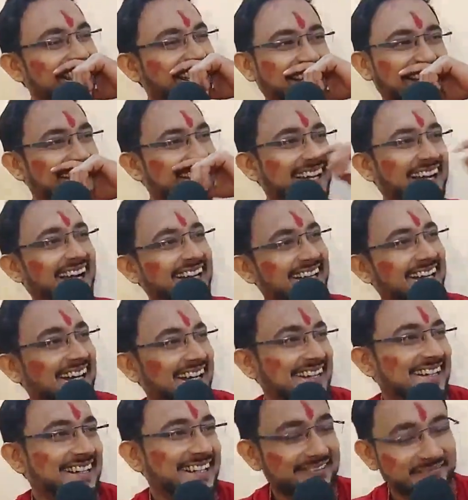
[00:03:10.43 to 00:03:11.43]
না না
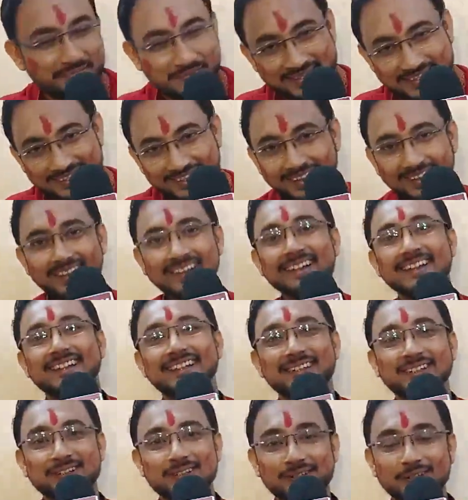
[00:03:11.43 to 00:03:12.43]
না না
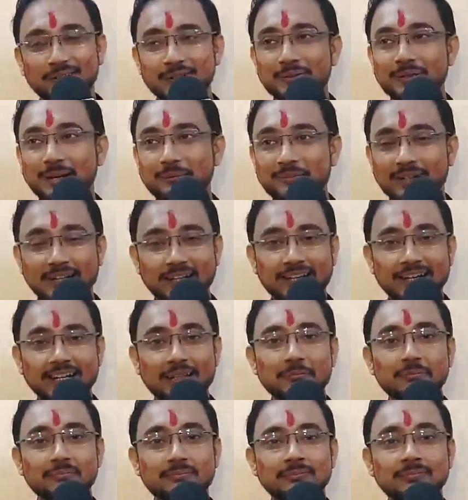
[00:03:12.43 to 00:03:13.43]
সো হ্যাঁ। আমরা
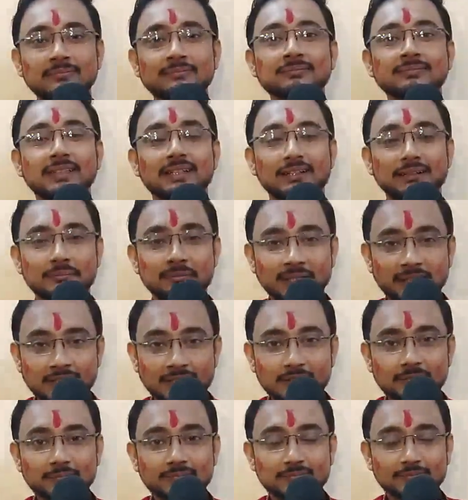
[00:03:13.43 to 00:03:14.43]
এখানে
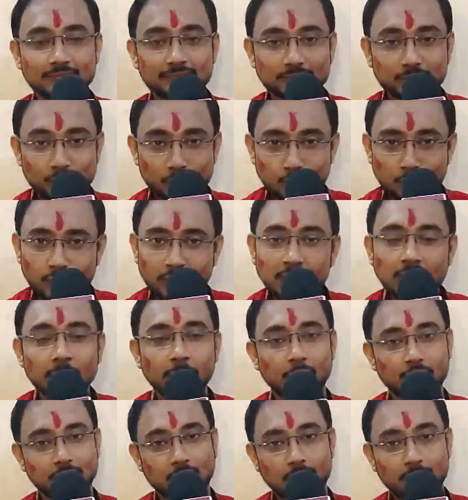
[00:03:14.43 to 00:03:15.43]
মানে
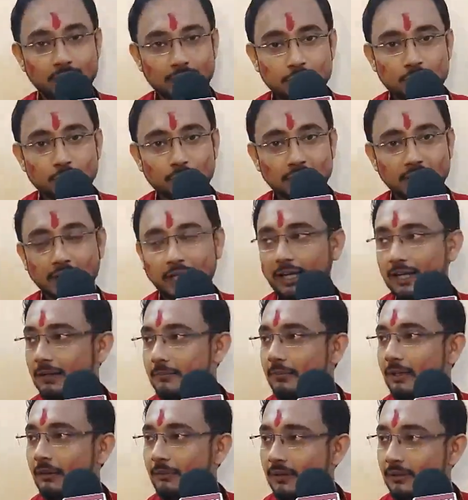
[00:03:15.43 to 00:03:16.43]
চুটিয়ে মজা করি চুটিয়ে
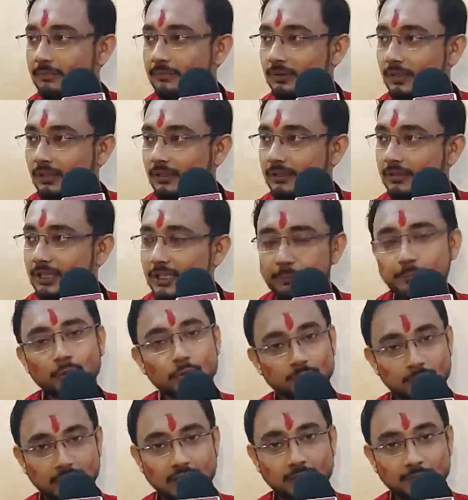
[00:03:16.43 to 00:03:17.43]
এখানে আমার
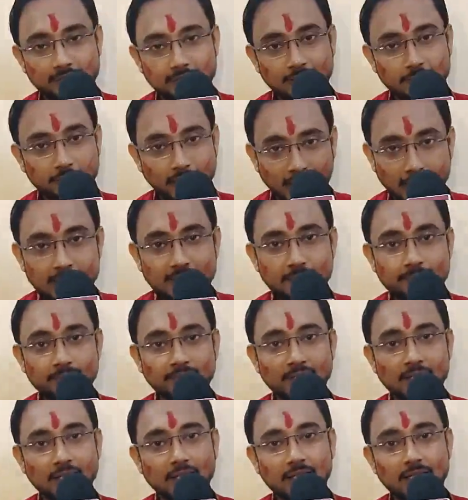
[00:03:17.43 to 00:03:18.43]
দীপু মানে আমাদের ভাই
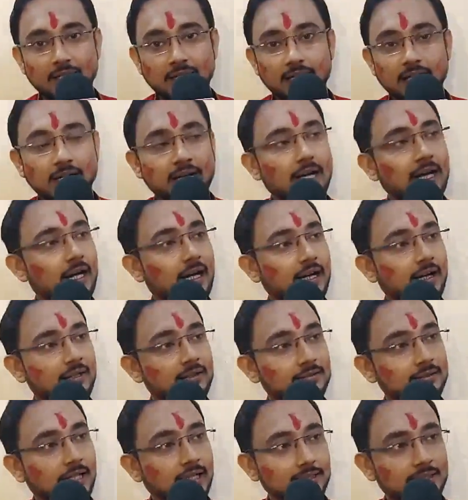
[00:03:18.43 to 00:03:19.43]

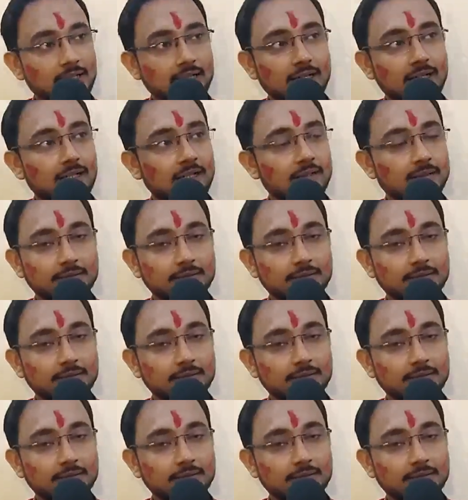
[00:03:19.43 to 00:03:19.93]
আর দাদা